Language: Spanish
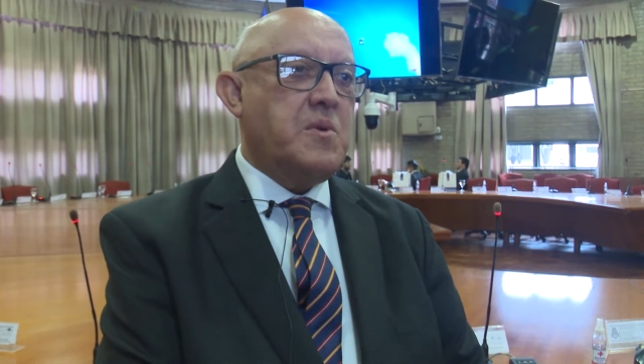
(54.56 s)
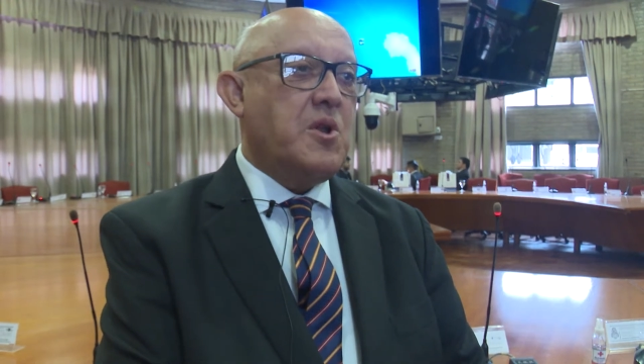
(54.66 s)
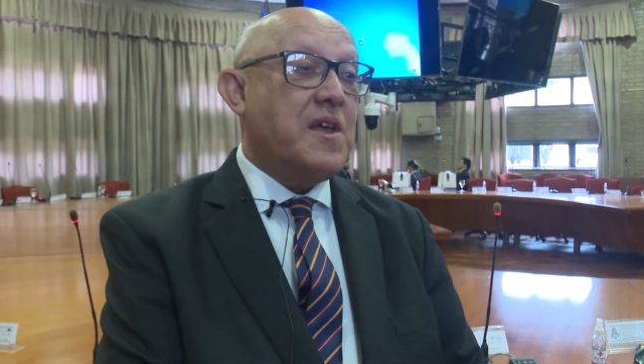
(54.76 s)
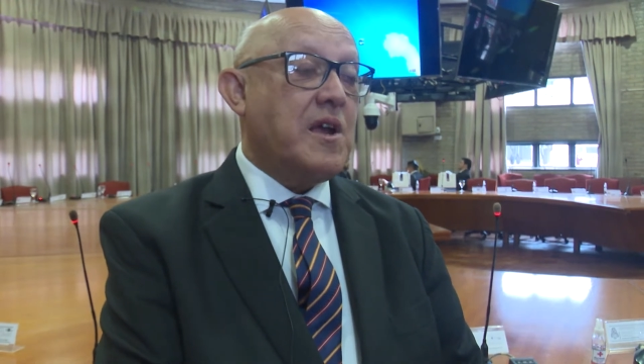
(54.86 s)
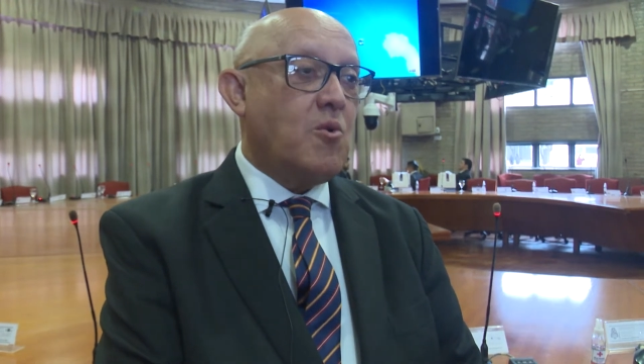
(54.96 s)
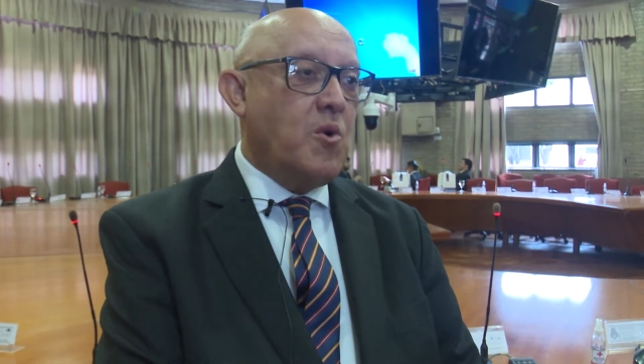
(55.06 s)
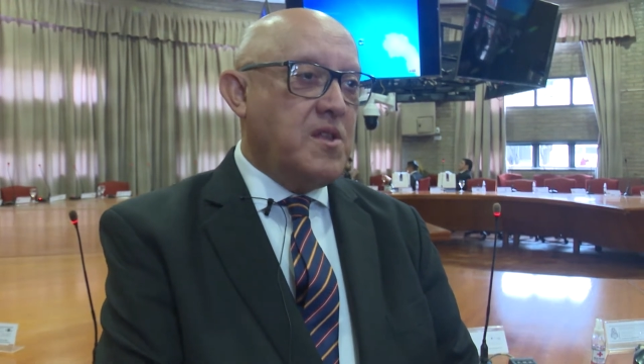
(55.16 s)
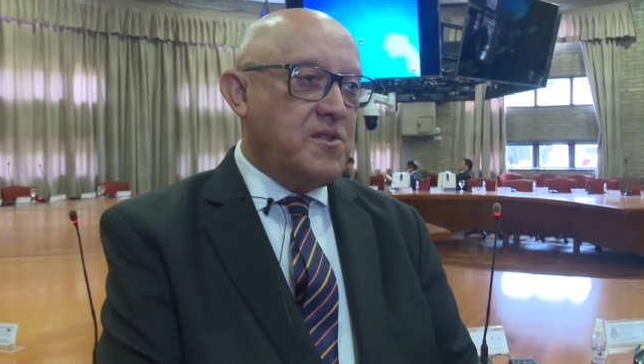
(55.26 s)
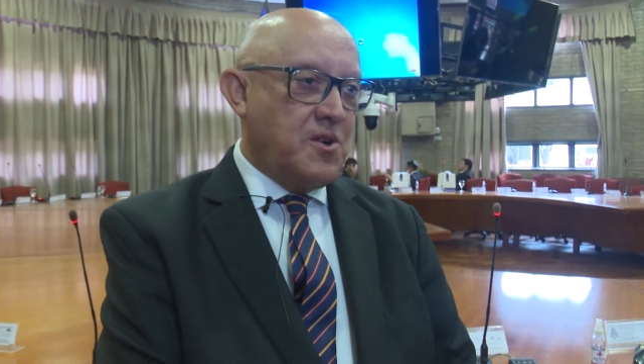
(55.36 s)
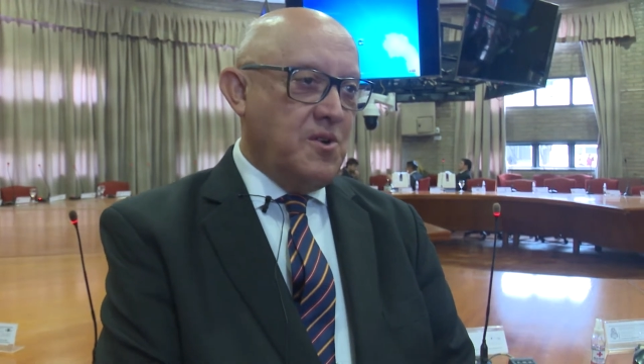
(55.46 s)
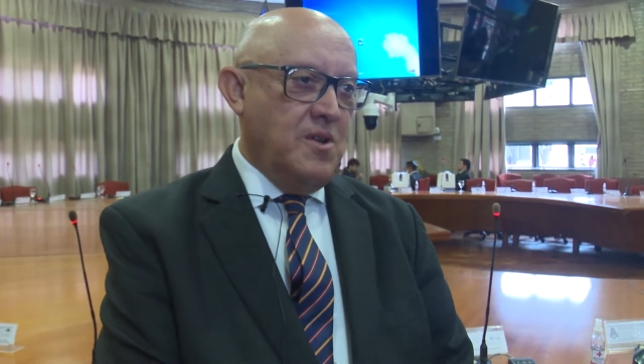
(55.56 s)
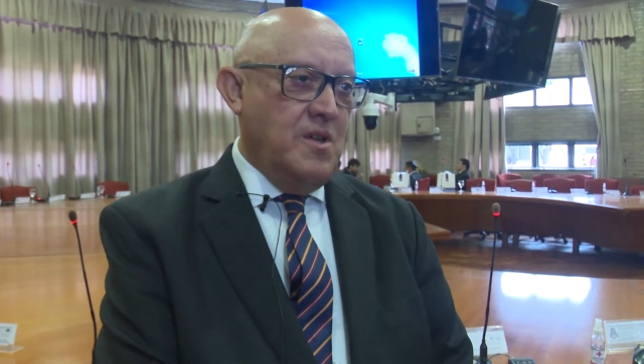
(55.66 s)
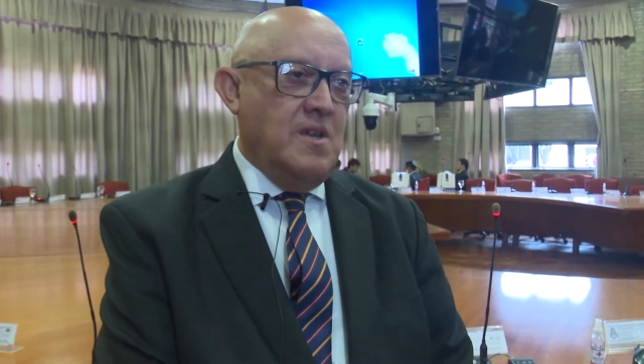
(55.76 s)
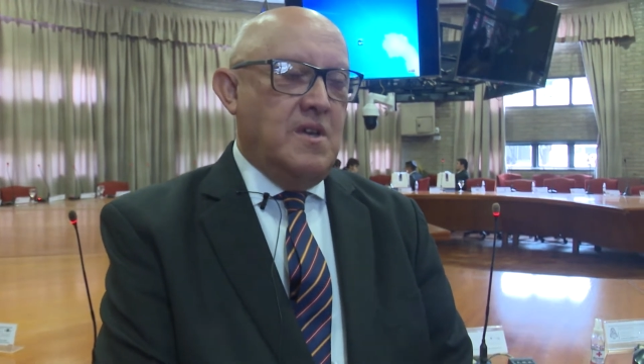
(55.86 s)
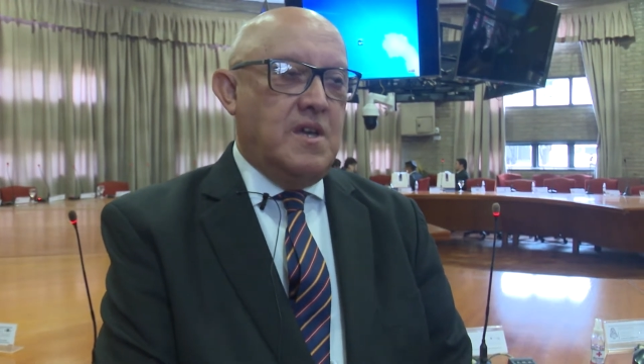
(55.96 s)
pero de encuentro,
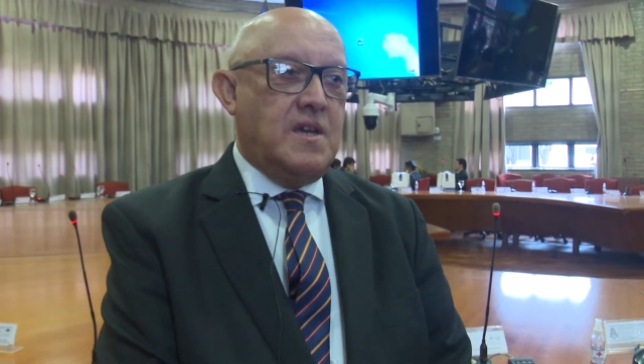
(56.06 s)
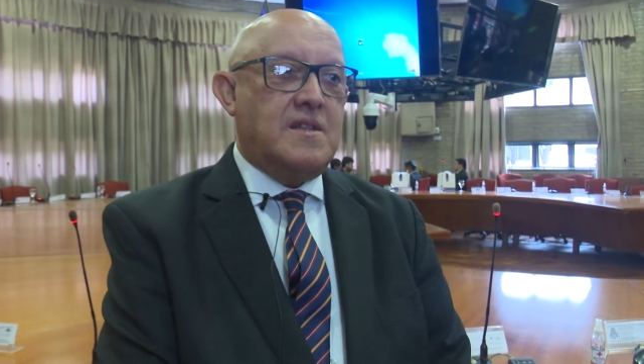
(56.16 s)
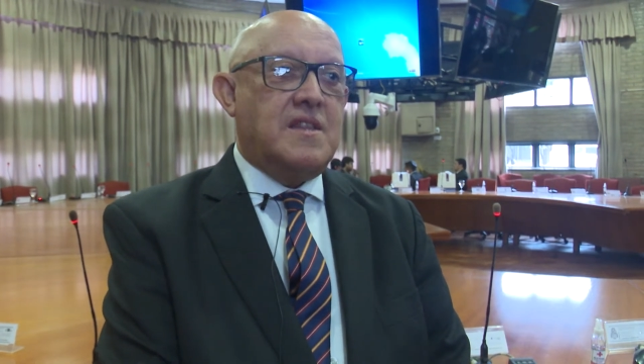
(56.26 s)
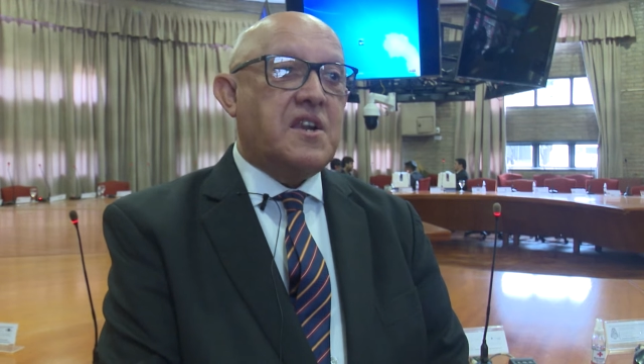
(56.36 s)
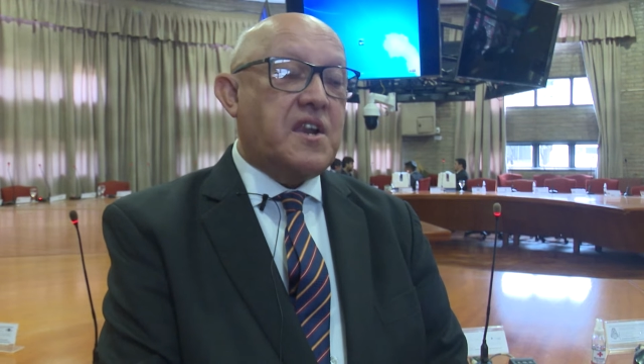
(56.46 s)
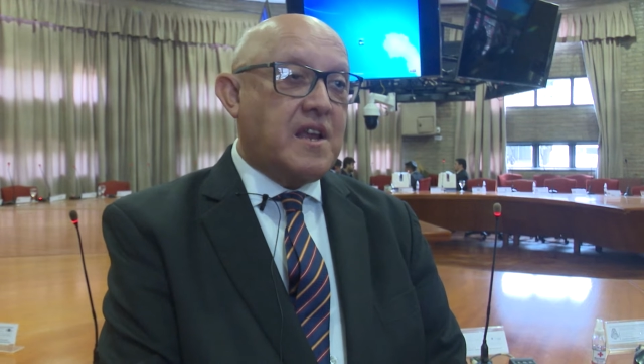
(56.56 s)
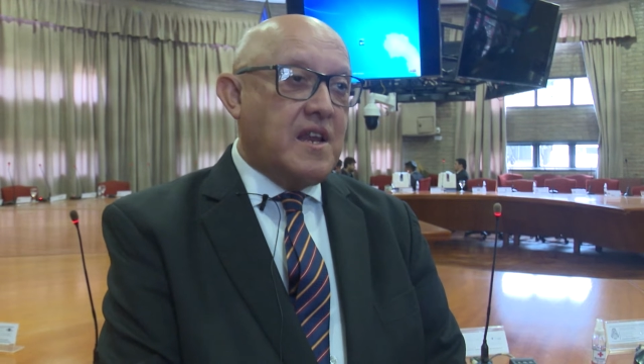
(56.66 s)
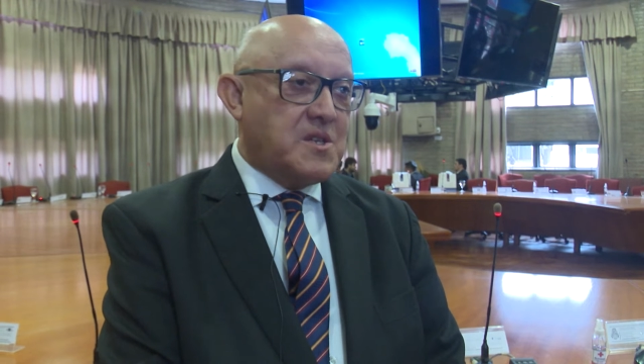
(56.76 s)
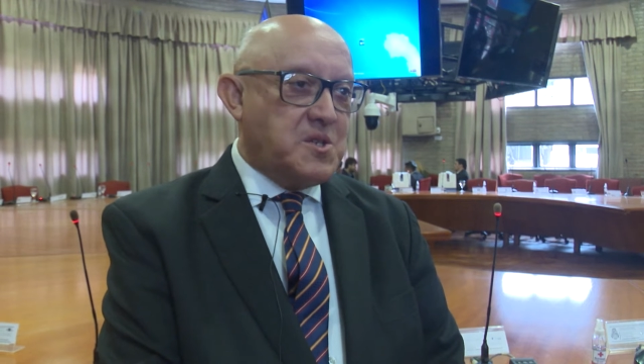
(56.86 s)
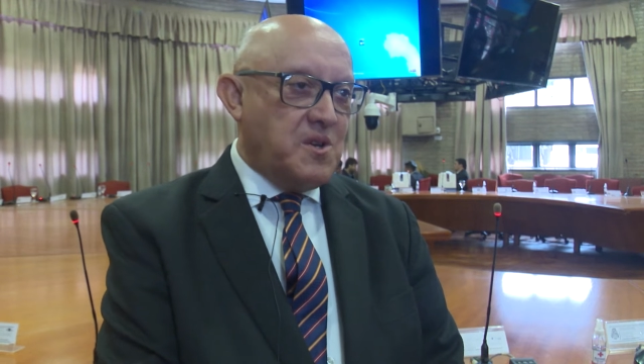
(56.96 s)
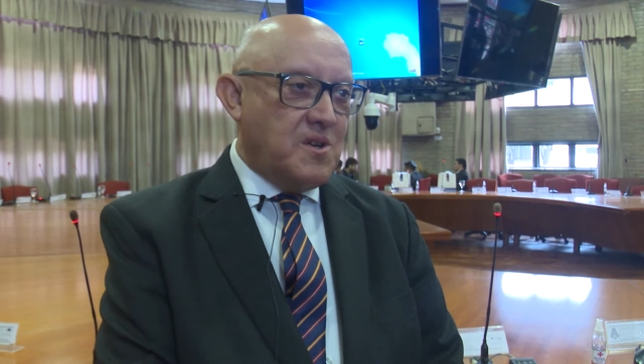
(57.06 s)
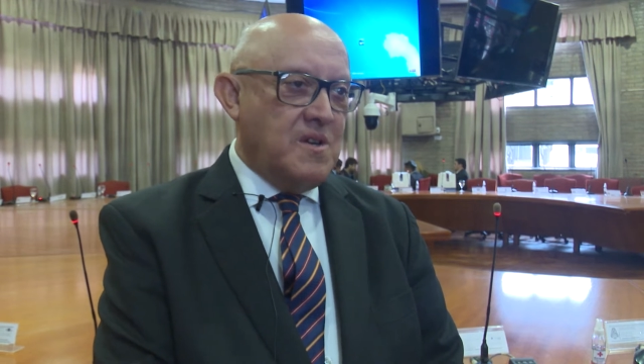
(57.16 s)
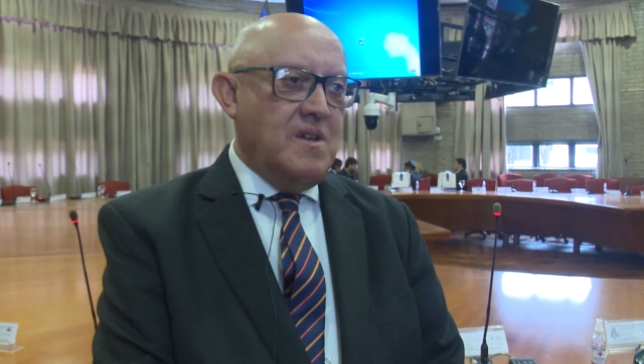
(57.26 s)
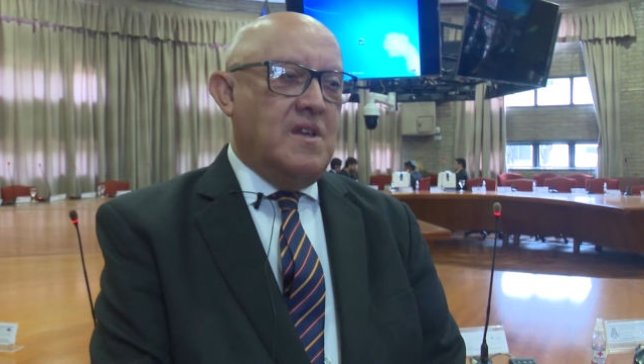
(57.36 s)
de recreación